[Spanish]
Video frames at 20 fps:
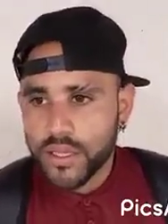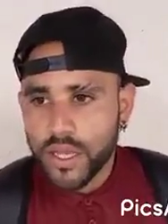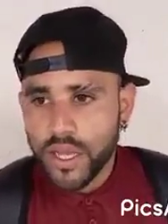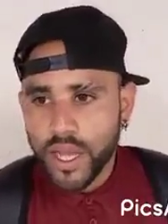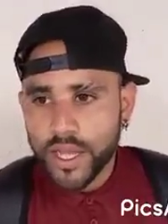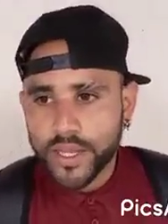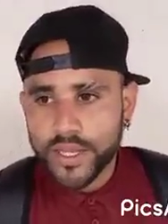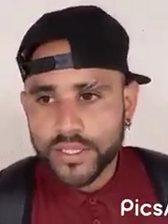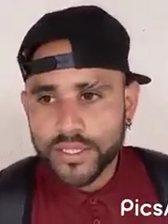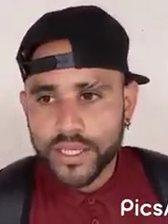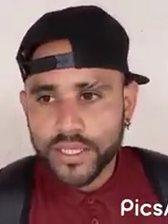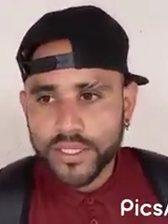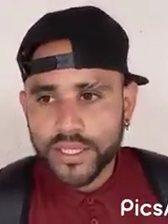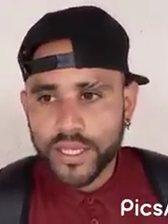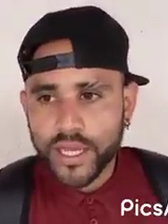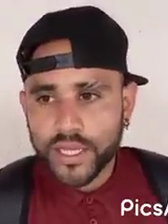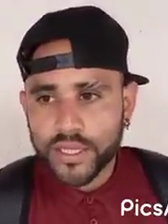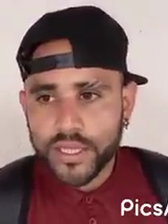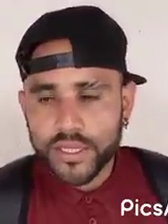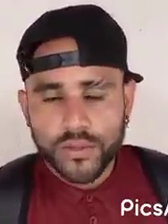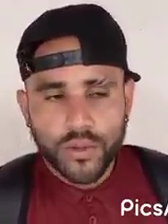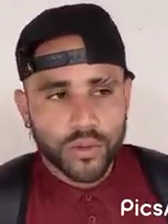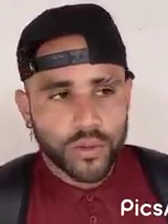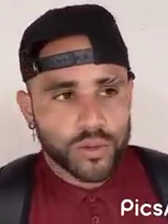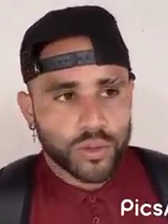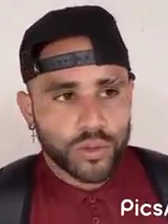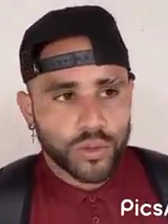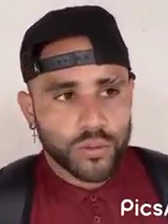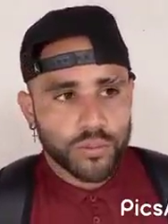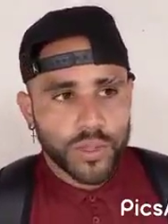hay que ser exigentes con
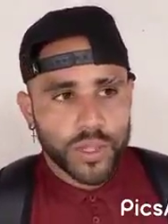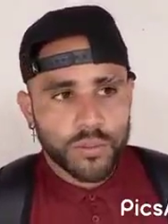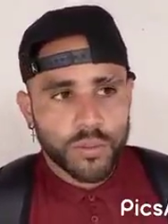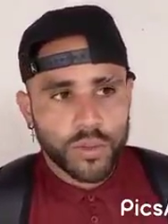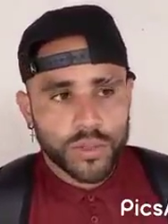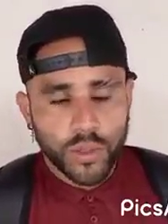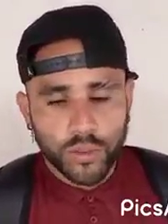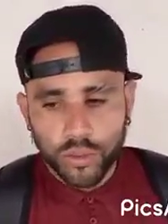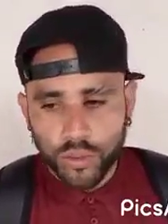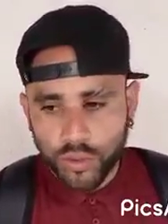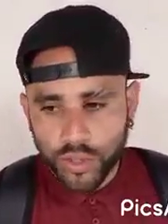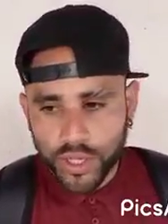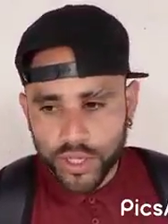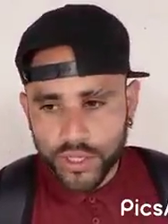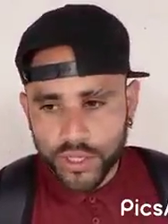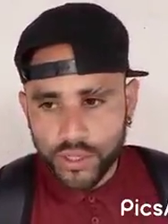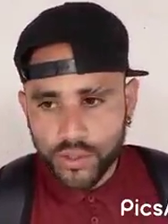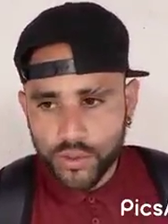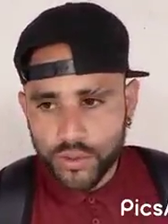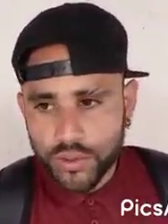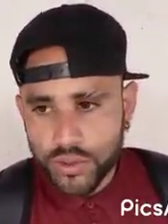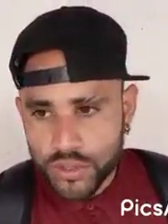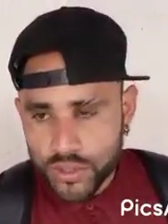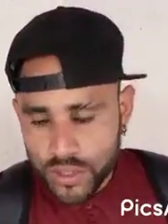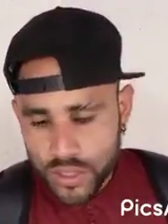nosotros mismos, autocríticos,